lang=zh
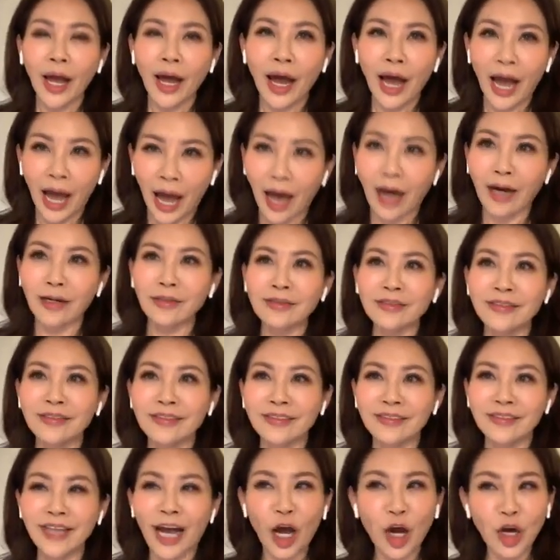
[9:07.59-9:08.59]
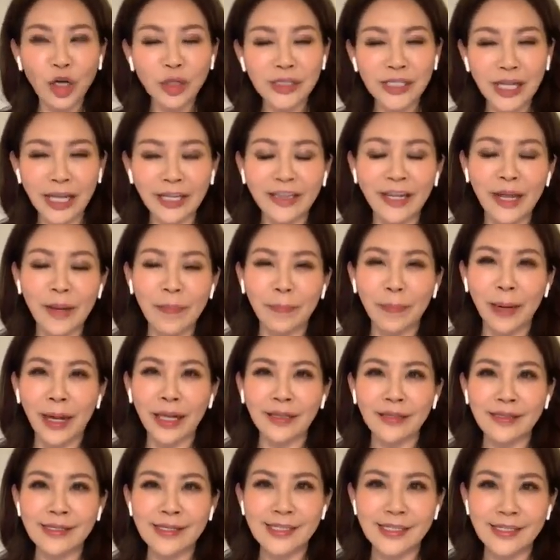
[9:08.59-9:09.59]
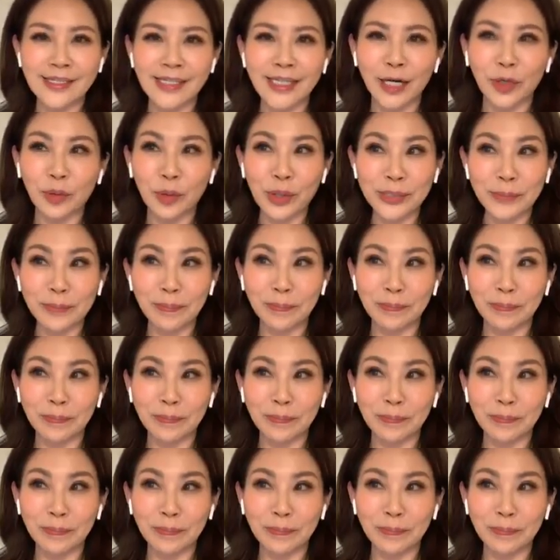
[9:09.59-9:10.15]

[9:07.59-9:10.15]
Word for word: 好，然后三点半之前我。